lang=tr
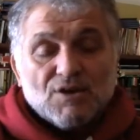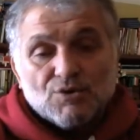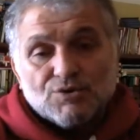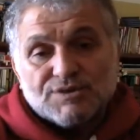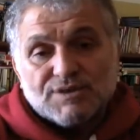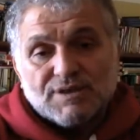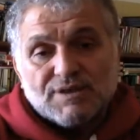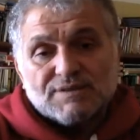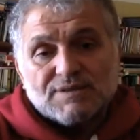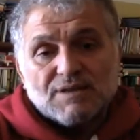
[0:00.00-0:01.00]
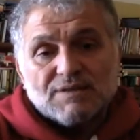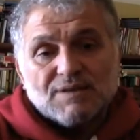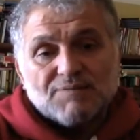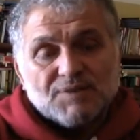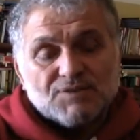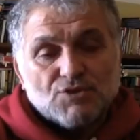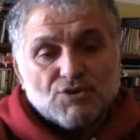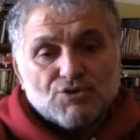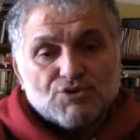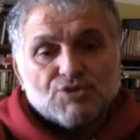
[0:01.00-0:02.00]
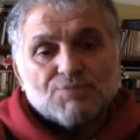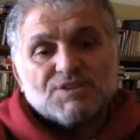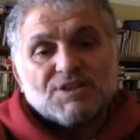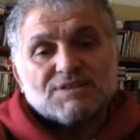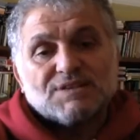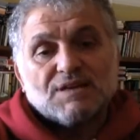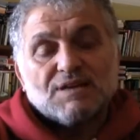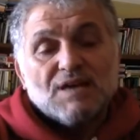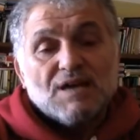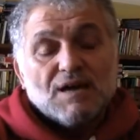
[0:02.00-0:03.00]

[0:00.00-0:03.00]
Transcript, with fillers: uluslararası anlamda çok güçlü bir destek